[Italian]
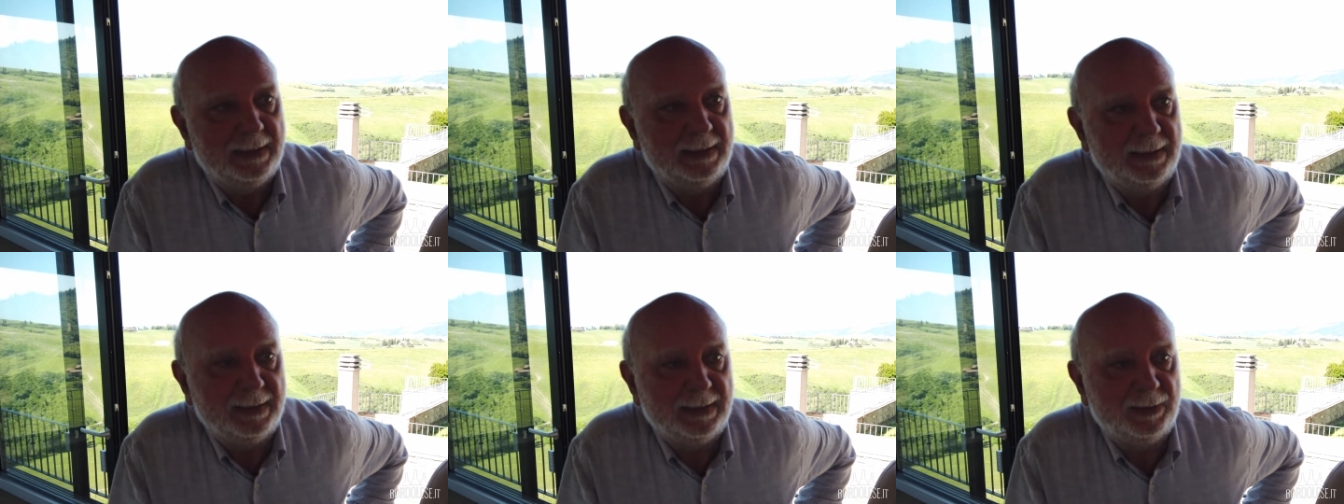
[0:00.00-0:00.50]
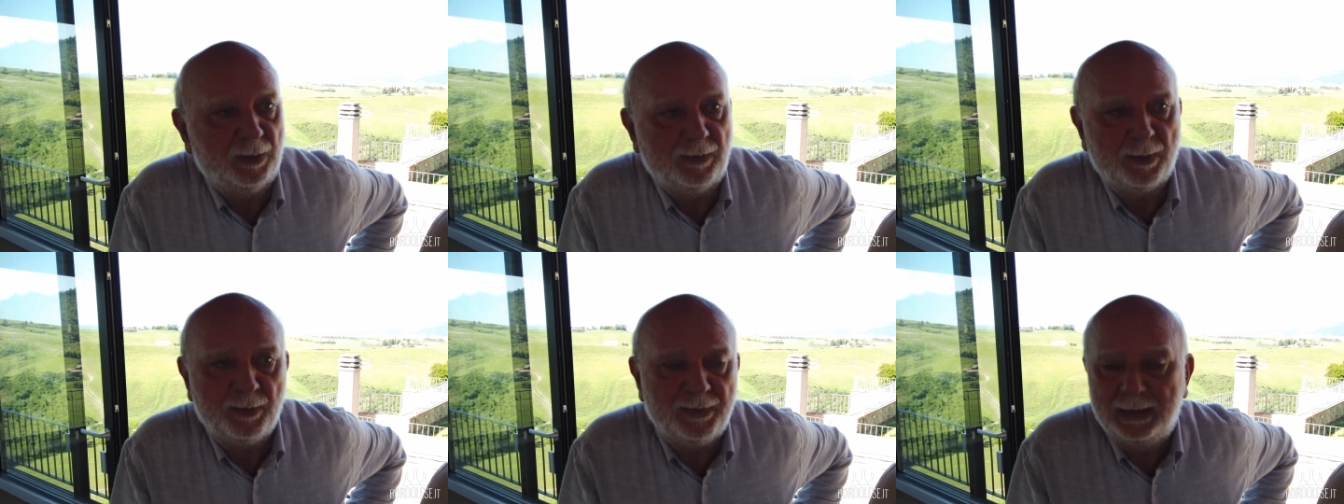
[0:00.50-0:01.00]
Eh,
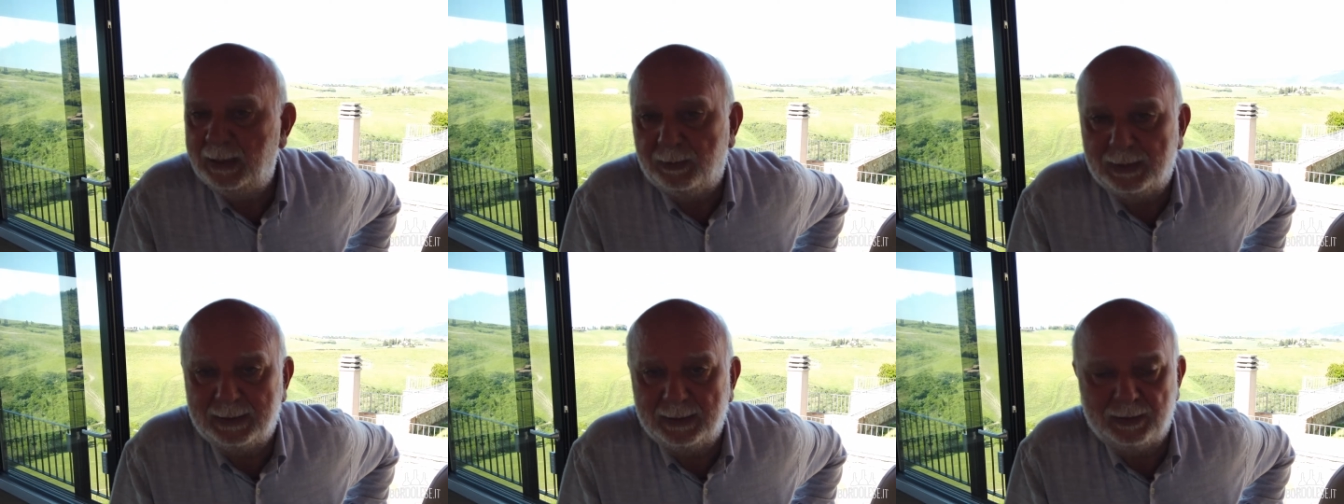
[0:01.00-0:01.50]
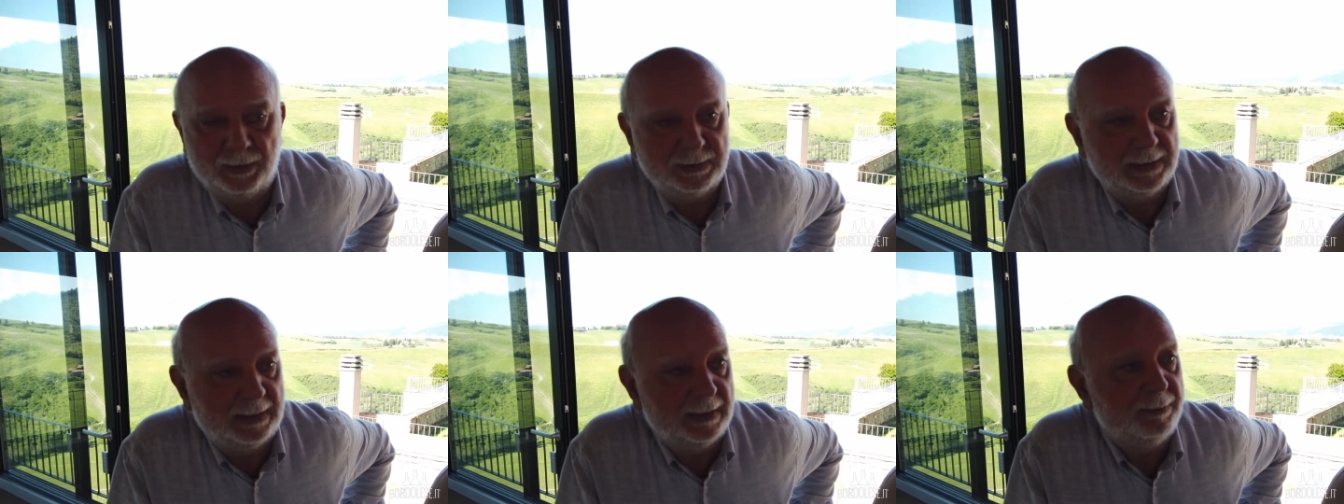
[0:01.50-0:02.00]
dovevamo farne qualche
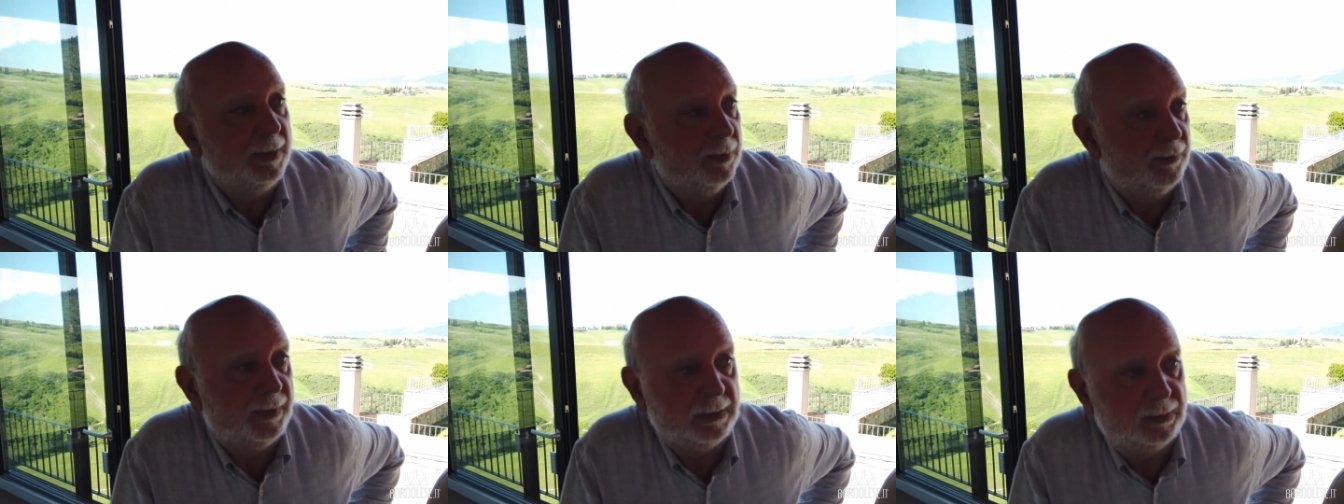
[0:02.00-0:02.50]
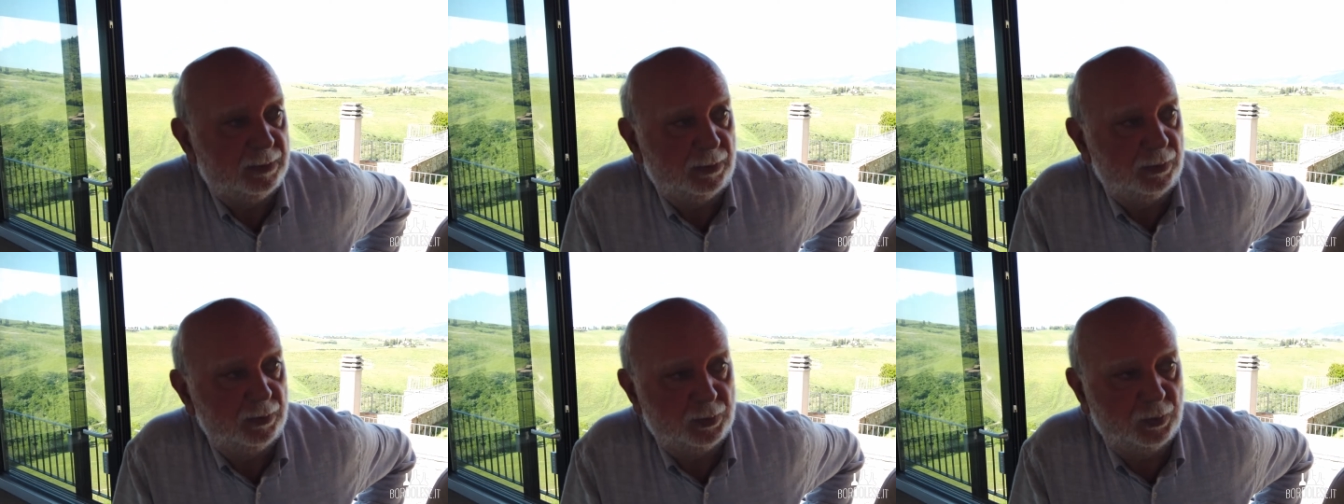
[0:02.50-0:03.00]
cosa abbiamo
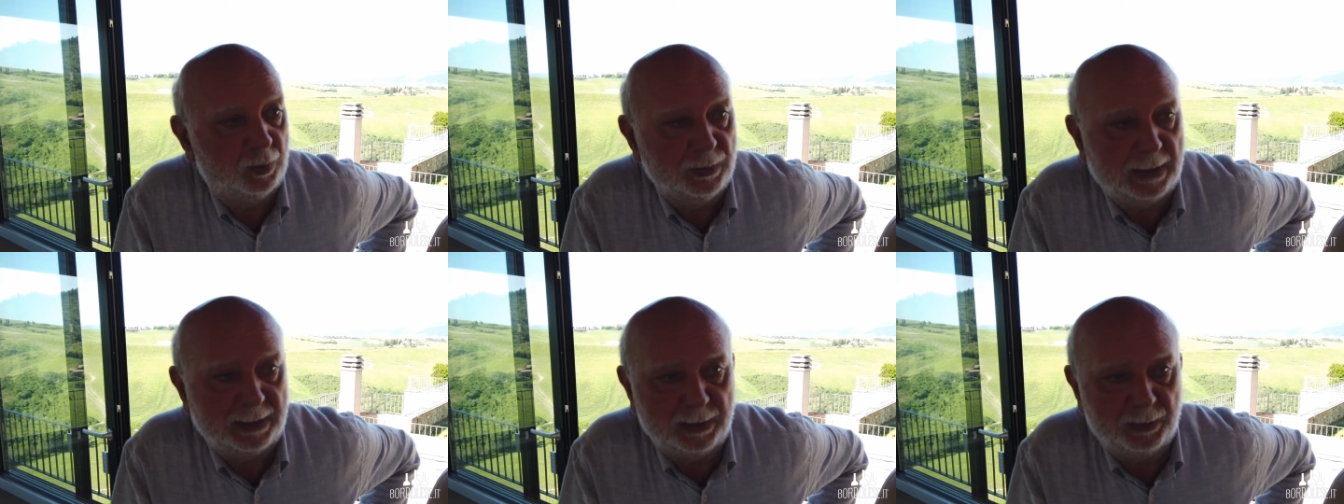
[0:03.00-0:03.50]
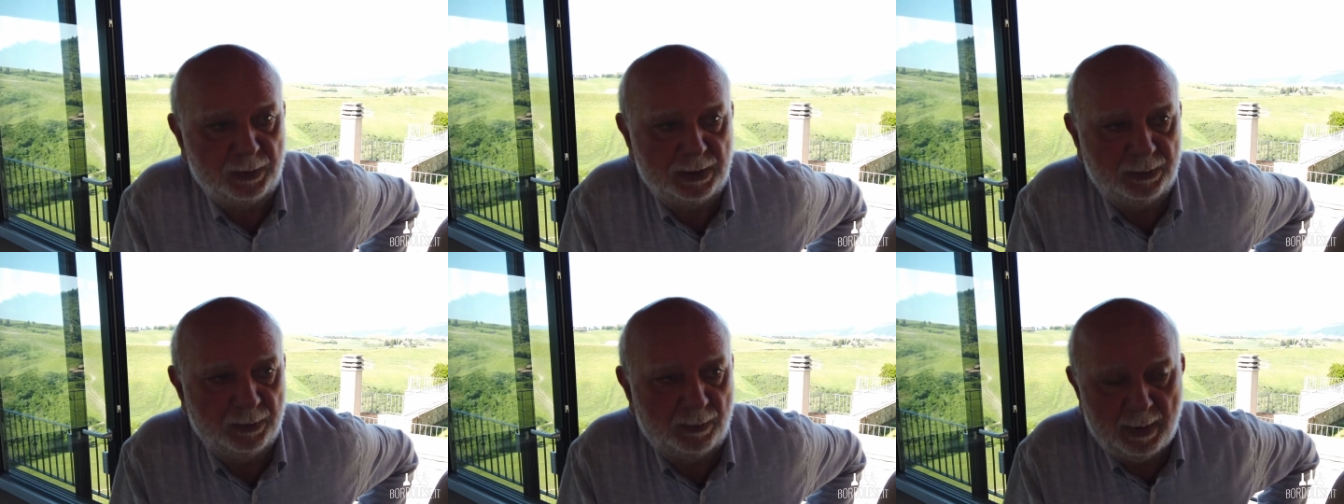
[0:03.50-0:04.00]
fatto su un
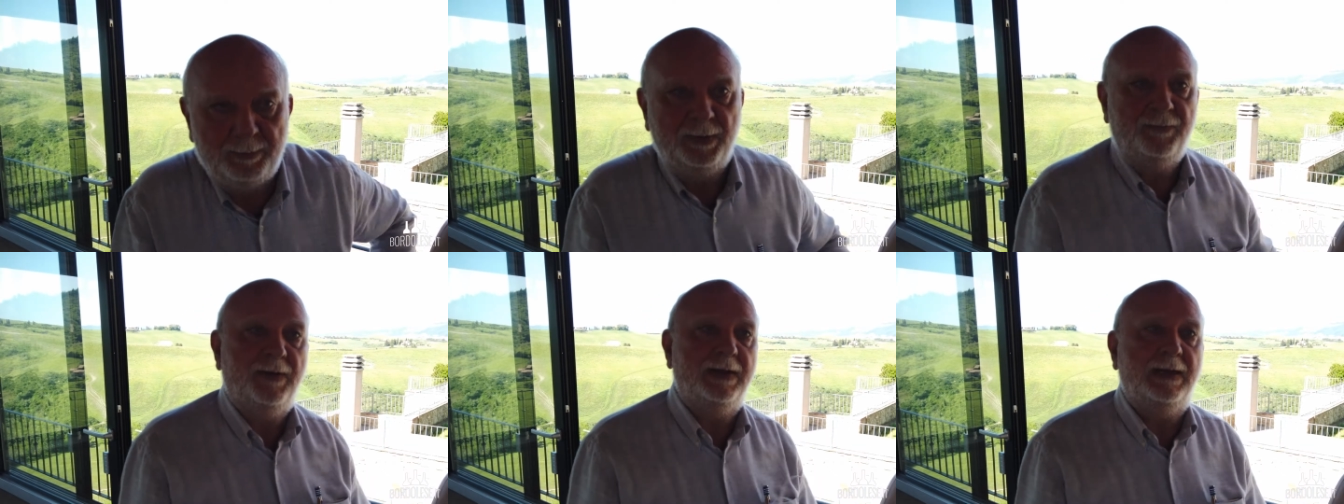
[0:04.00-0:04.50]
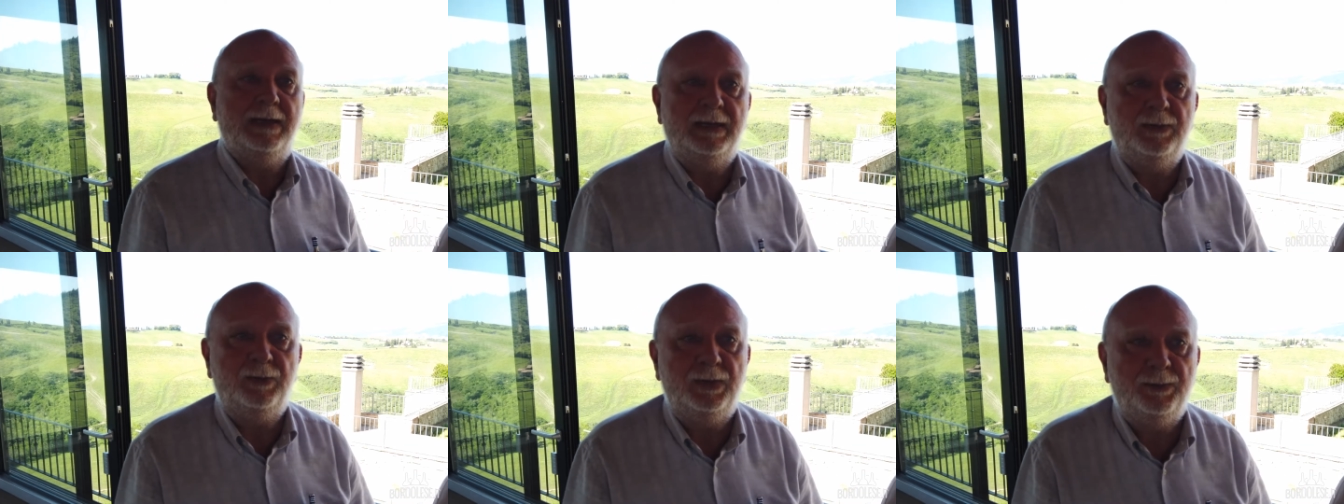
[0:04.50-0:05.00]
agriturismo ma per fare
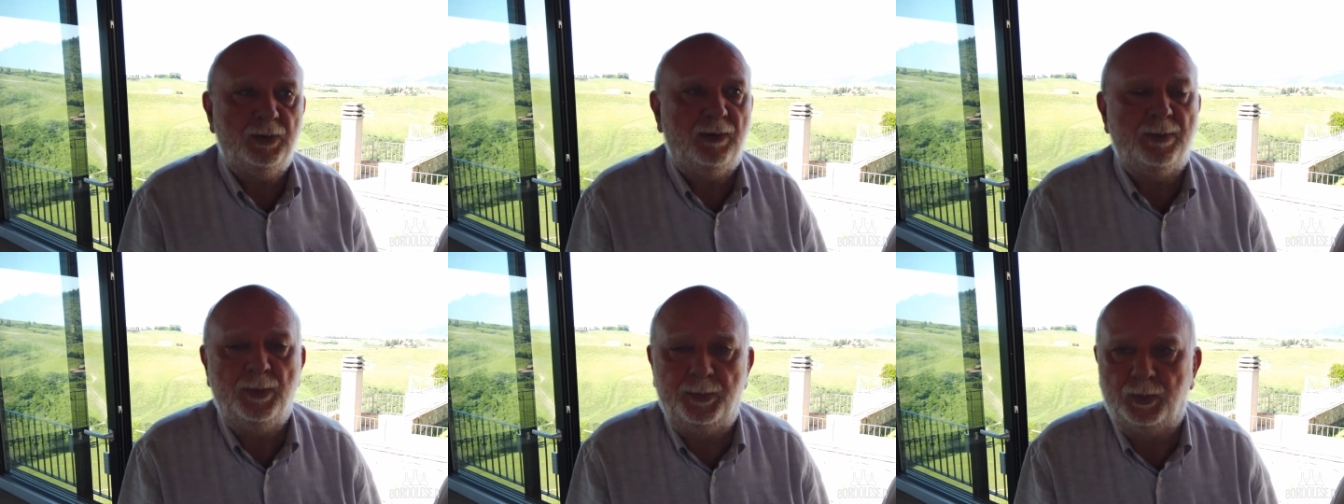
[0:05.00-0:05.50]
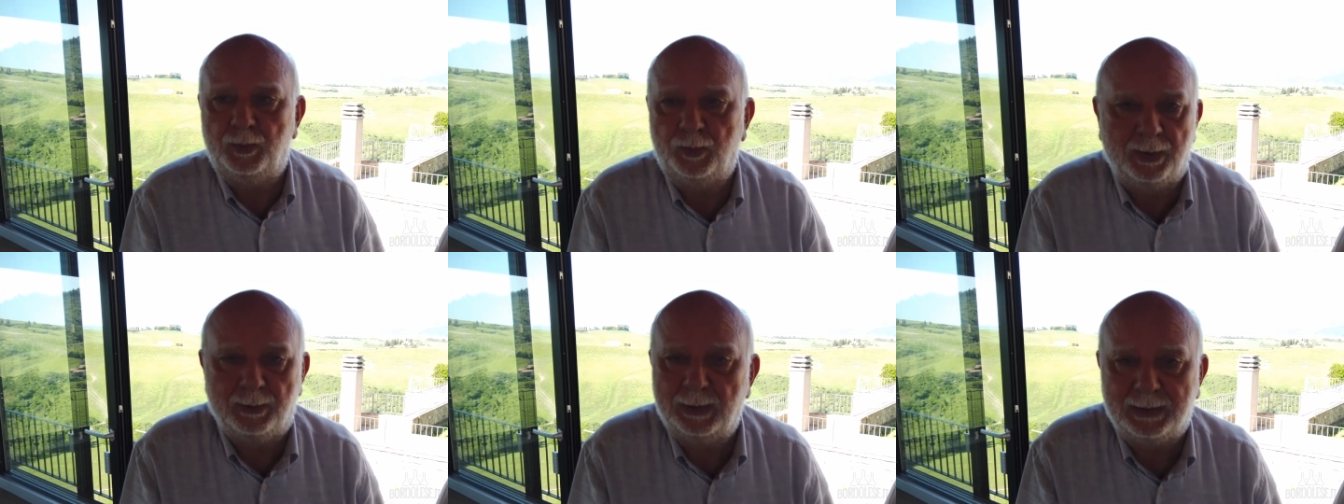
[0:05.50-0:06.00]
l'agriturismo dovevamo
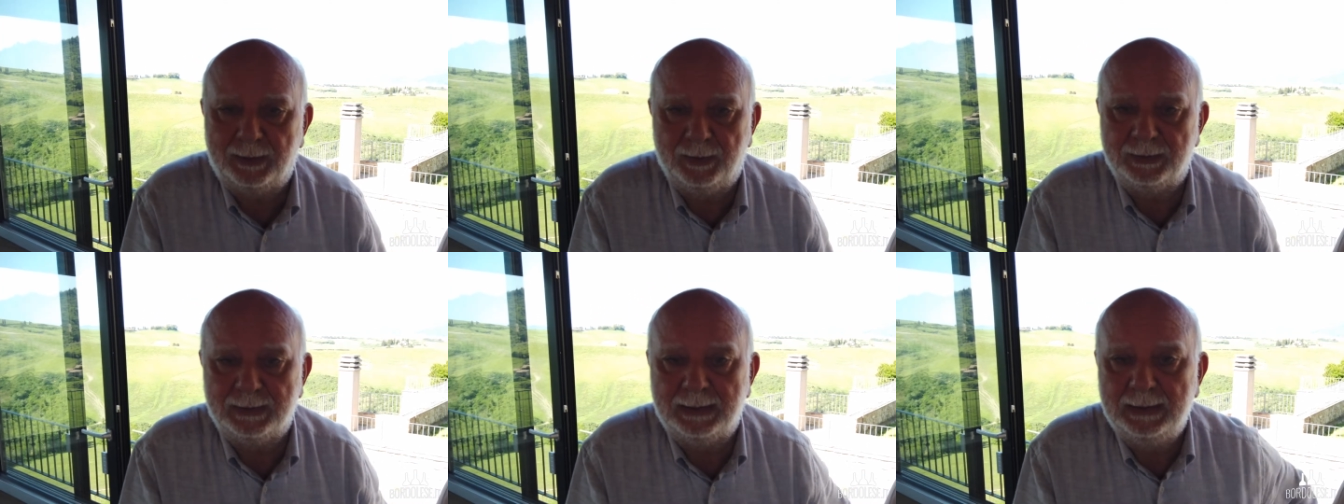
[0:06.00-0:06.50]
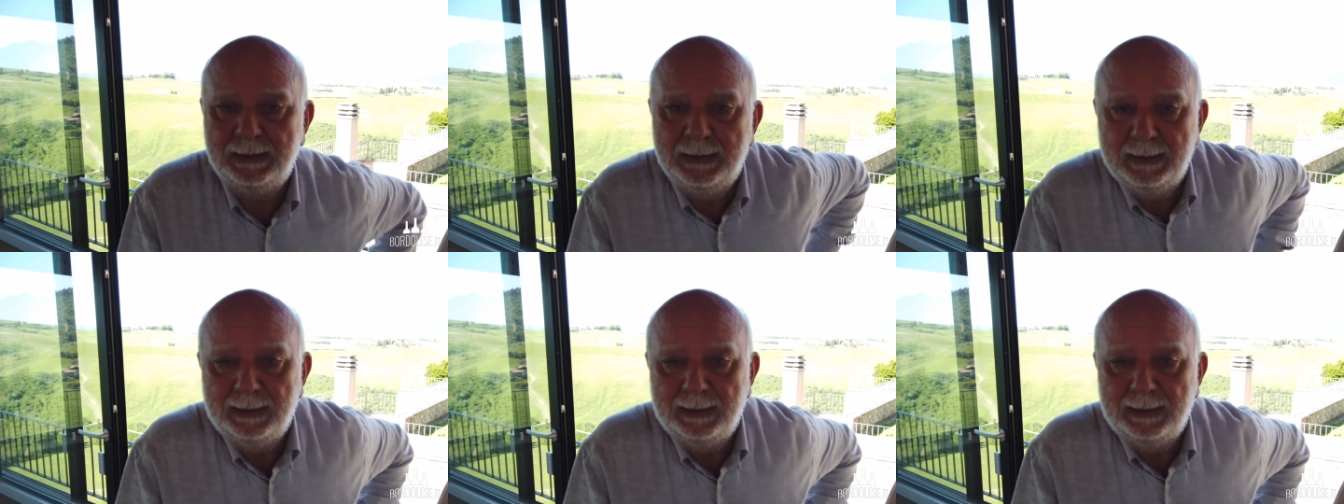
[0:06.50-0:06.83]
produrre qualche cosa